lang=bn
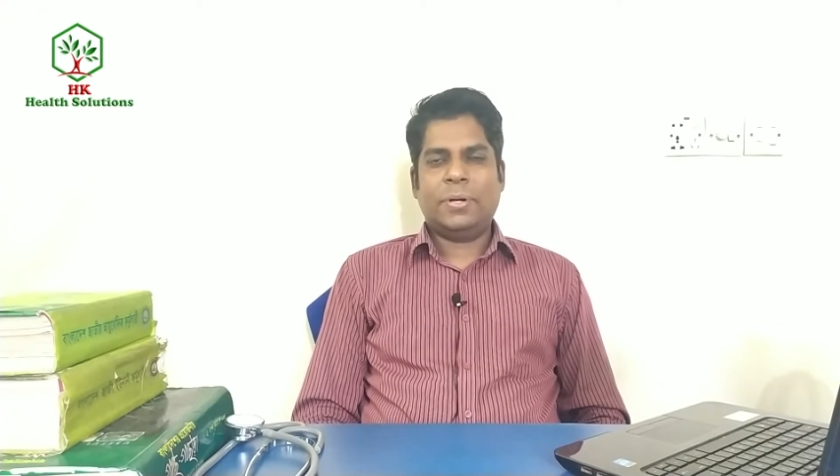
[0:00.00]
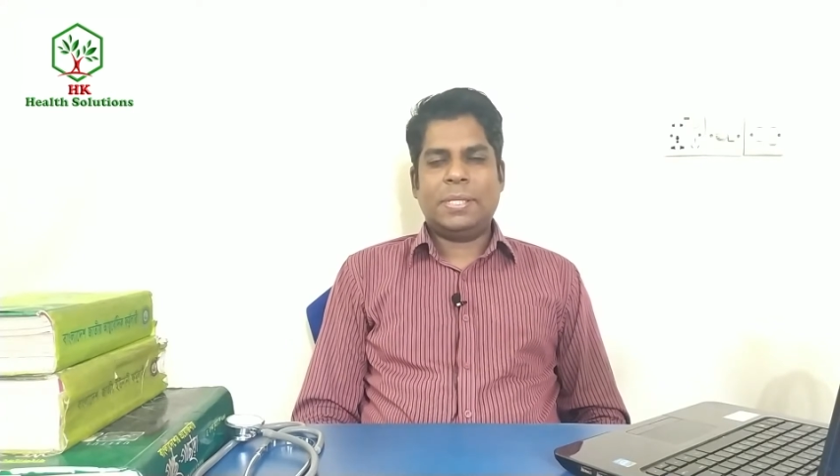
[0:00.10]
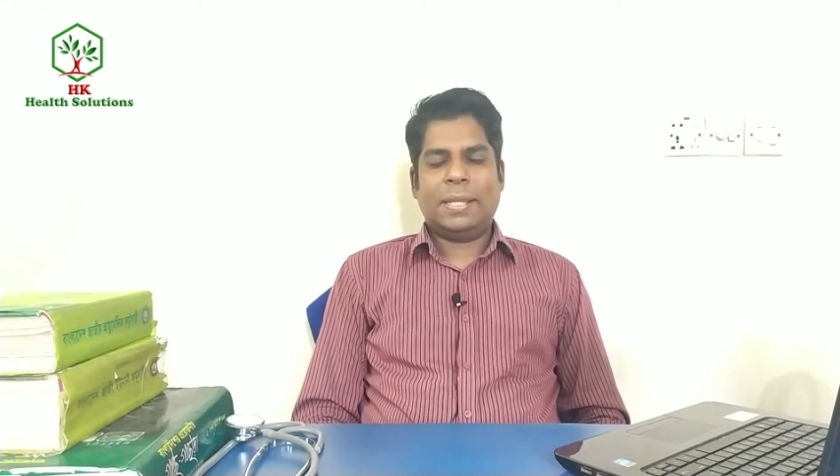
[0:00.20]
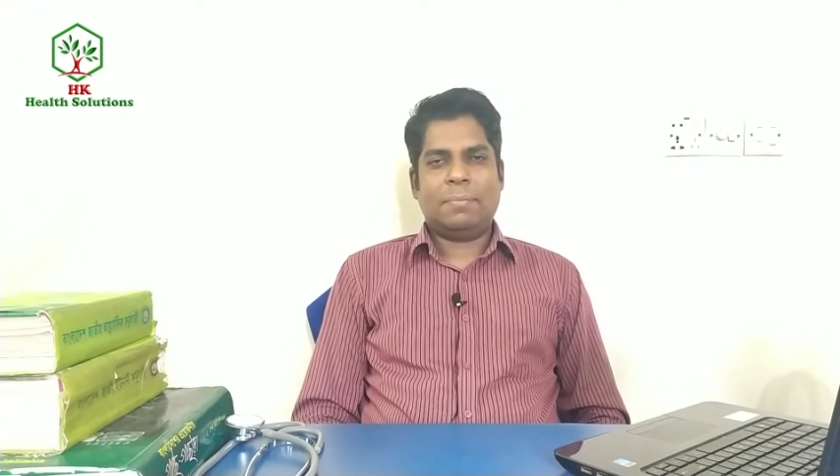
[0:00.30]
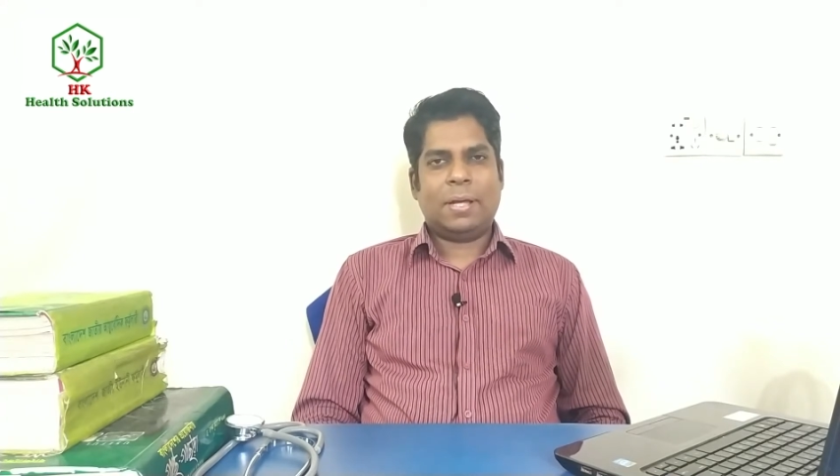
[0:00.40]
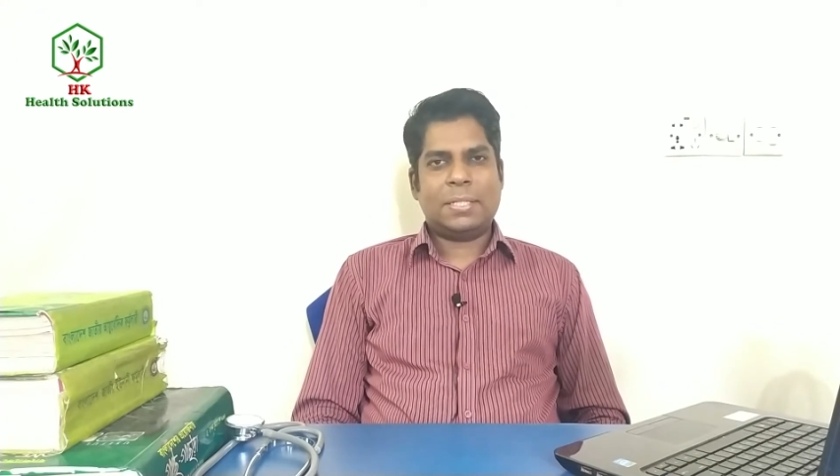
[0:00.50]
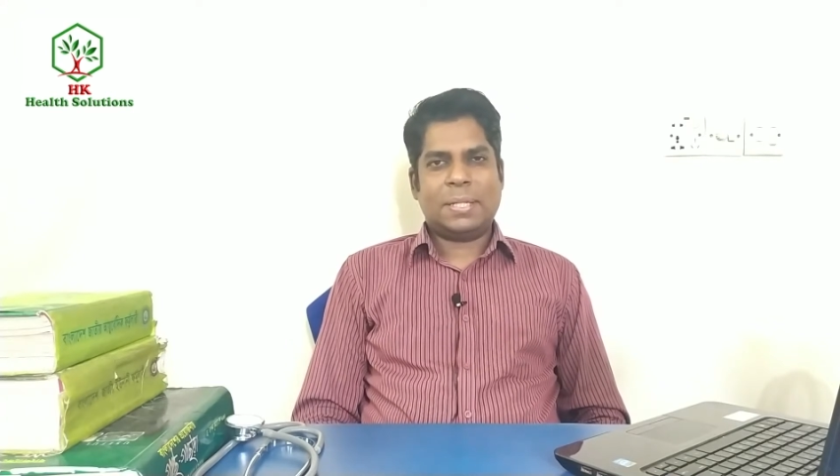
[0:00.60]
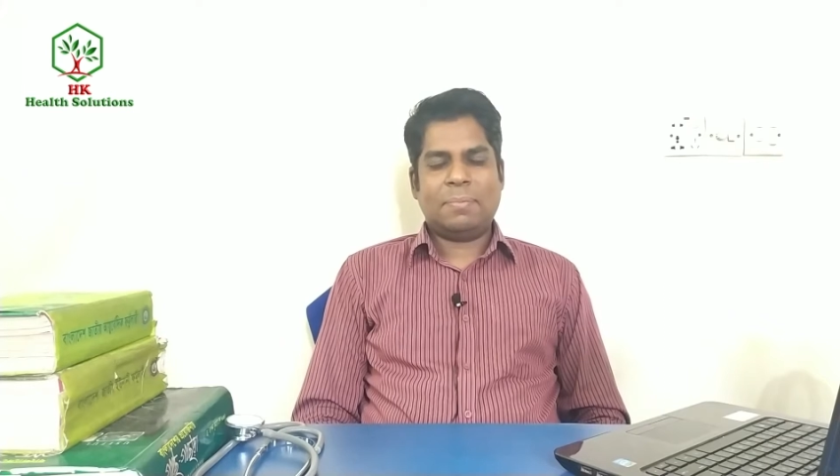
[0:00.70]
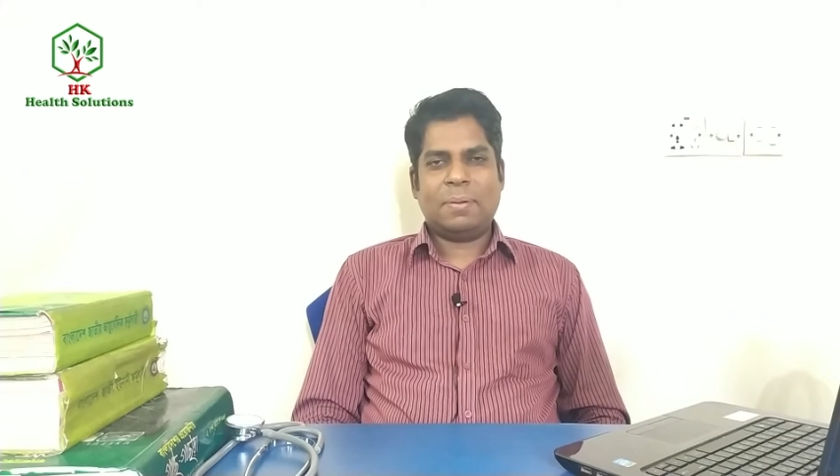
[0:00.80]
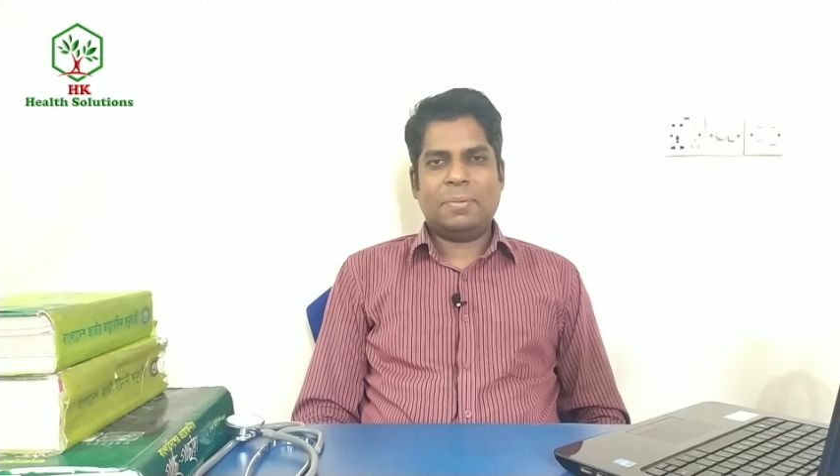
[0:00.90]
হয় যেটা আমরা
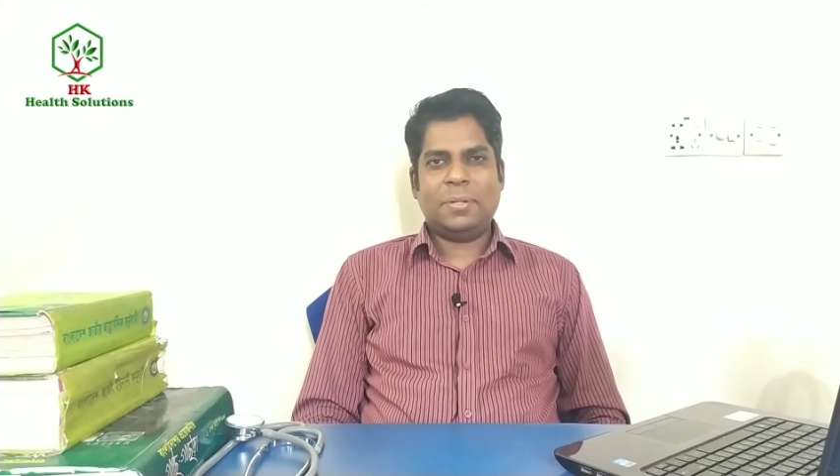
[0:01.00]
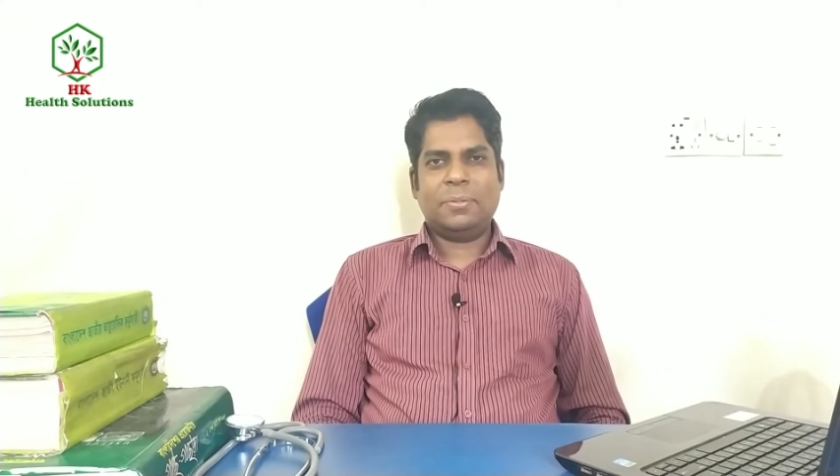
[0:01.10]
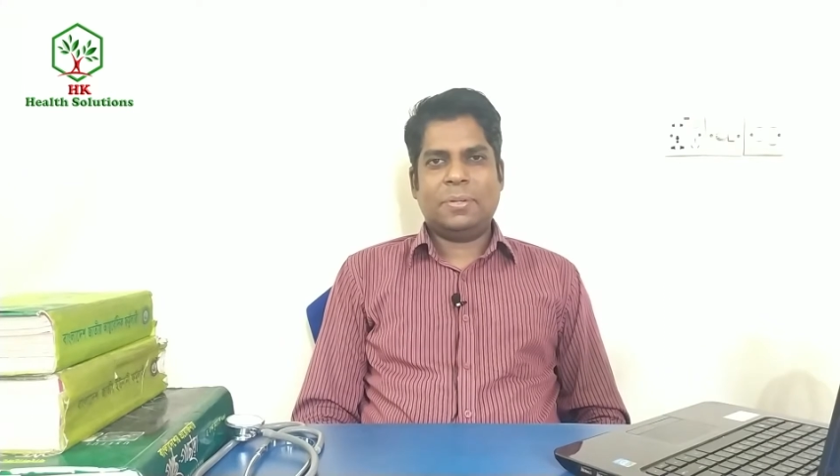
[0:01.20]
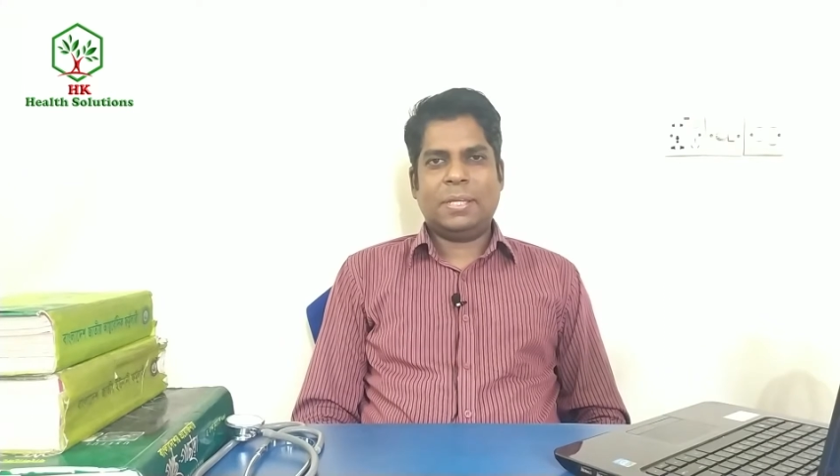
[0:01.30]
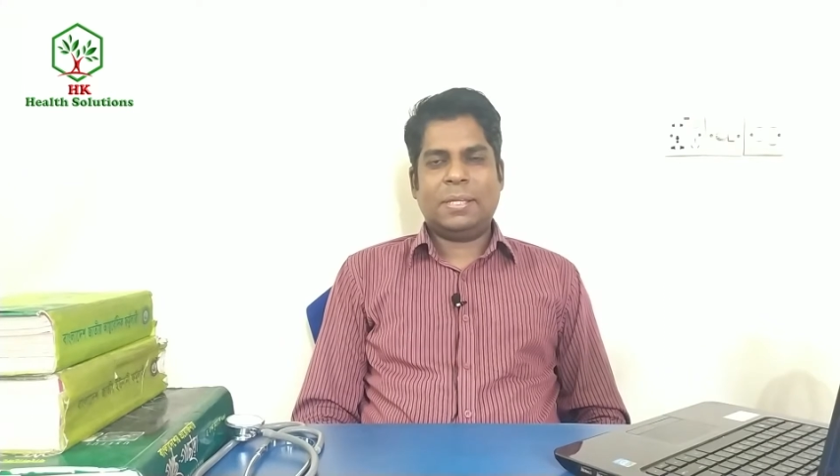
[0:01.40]
আচারে ব্যবহার করি